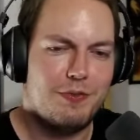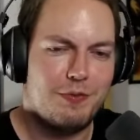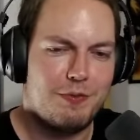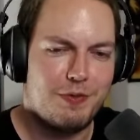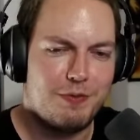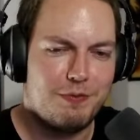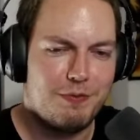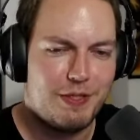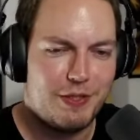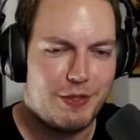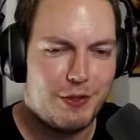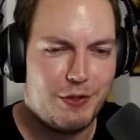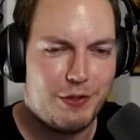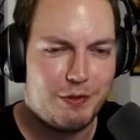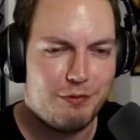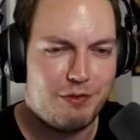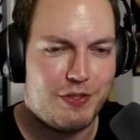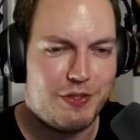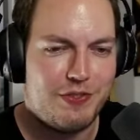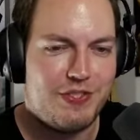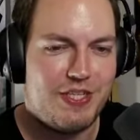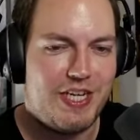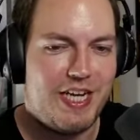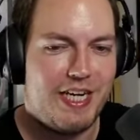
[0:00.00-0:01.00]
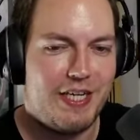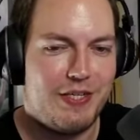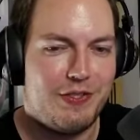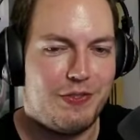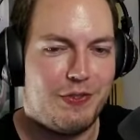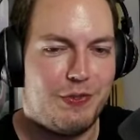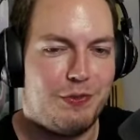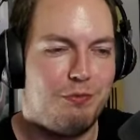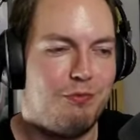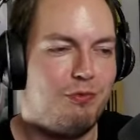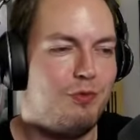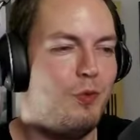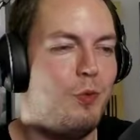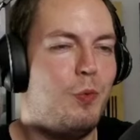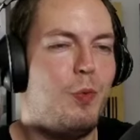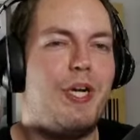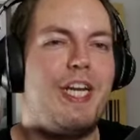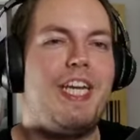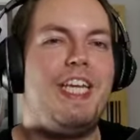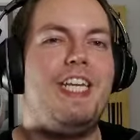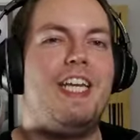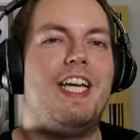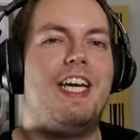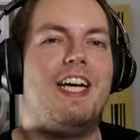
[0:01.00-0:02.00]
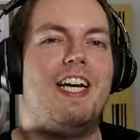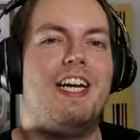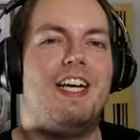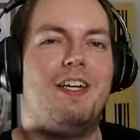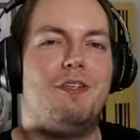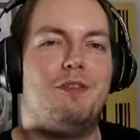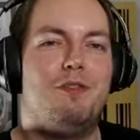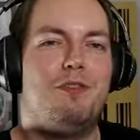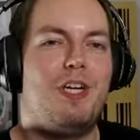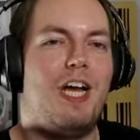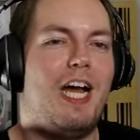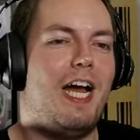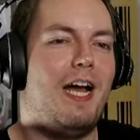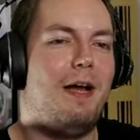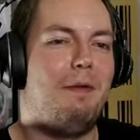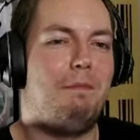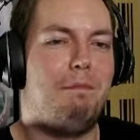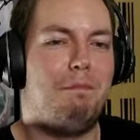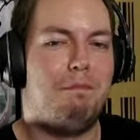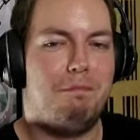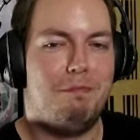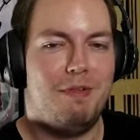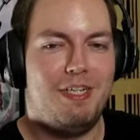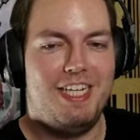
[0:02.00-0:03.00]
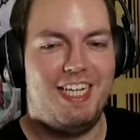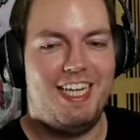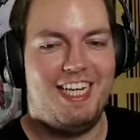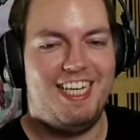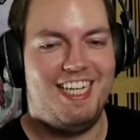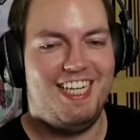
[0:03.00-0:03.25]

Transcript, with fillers: man könnte fast sagen, es ist Furina-Farben.